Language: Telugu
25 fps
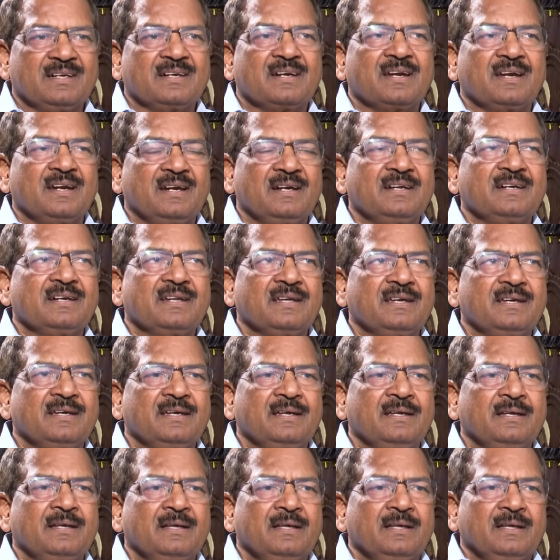ఎట్లా అంటే
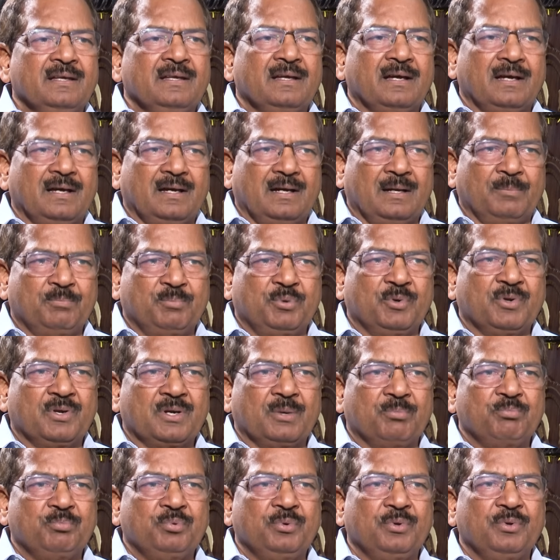
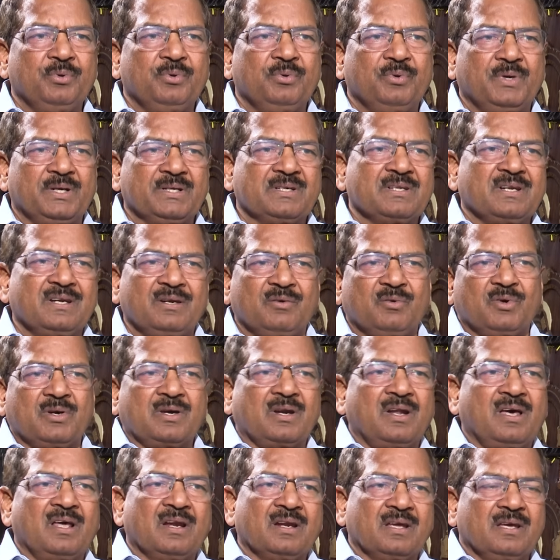అప్పటికప్పుడు వెంటనే ఒక
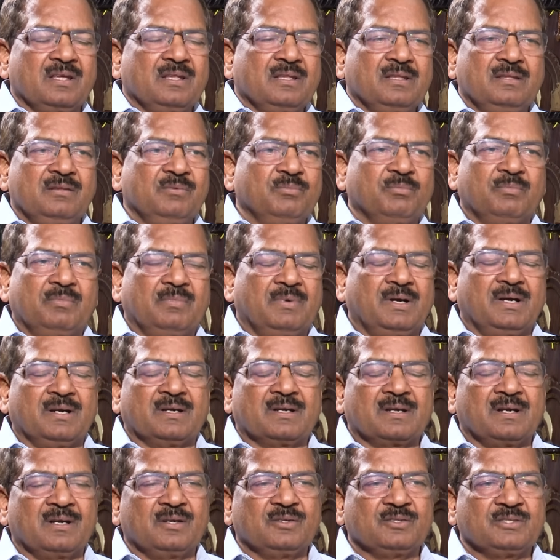నాలుగైదు
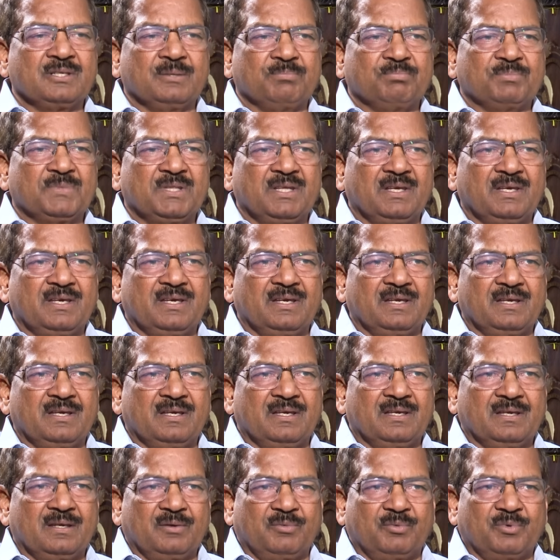మాటల్లో చెప్తే
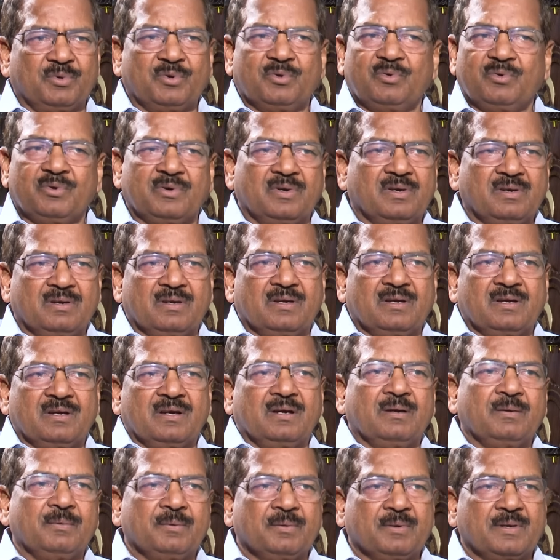ఎవరూ
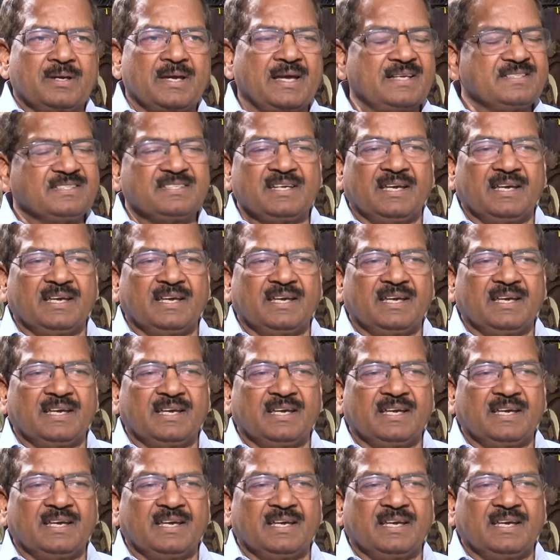క్యాచ్